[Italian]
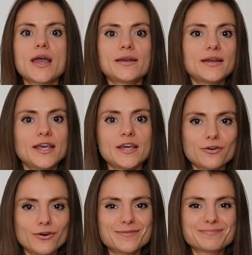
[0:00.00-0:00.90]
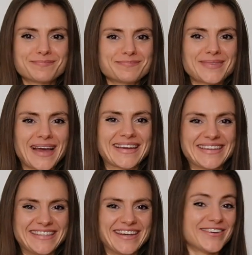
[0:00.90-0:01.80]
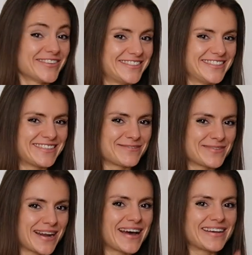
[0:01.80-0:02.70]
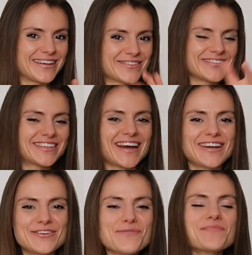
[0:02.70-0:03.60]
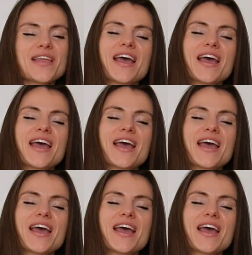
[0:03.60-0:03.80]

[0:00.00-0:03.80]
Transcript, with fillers: nero anche se oggi sembra il contrario,